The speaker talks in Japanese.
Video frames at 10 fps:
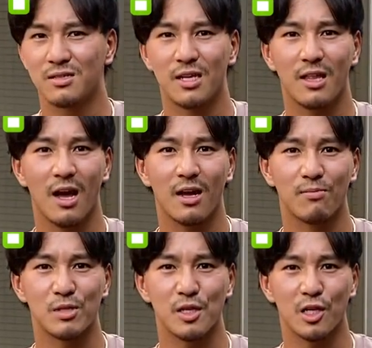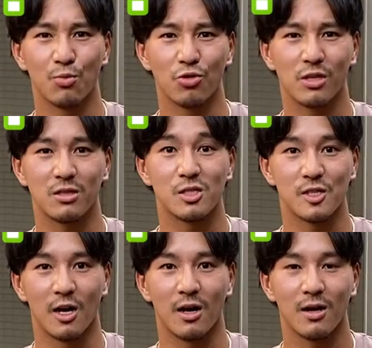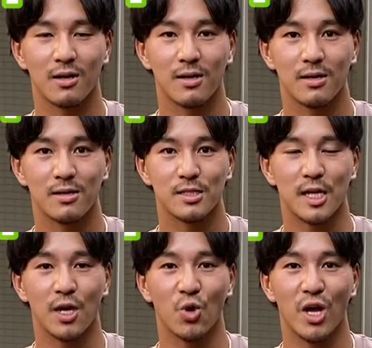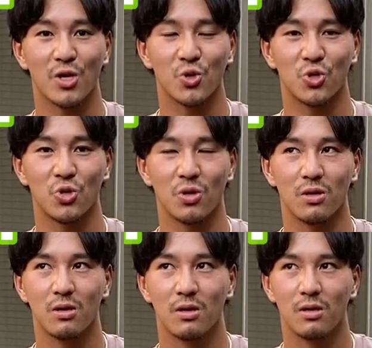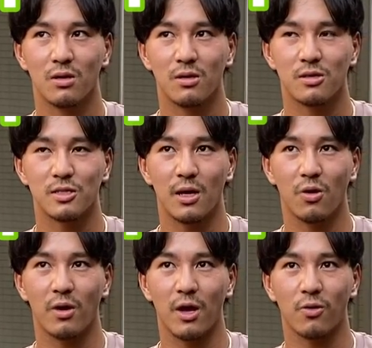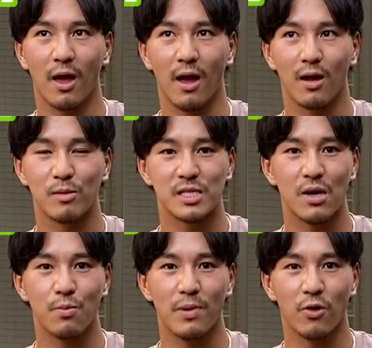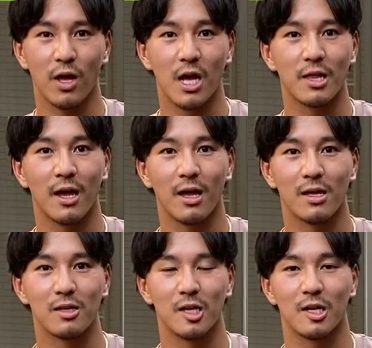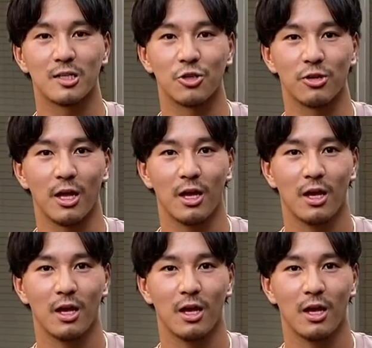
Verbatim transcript: 値段、まあ、さっきも言ったんですがせんごひゃくえん、まあ、せんろっぴゃくえんいかない値段なので、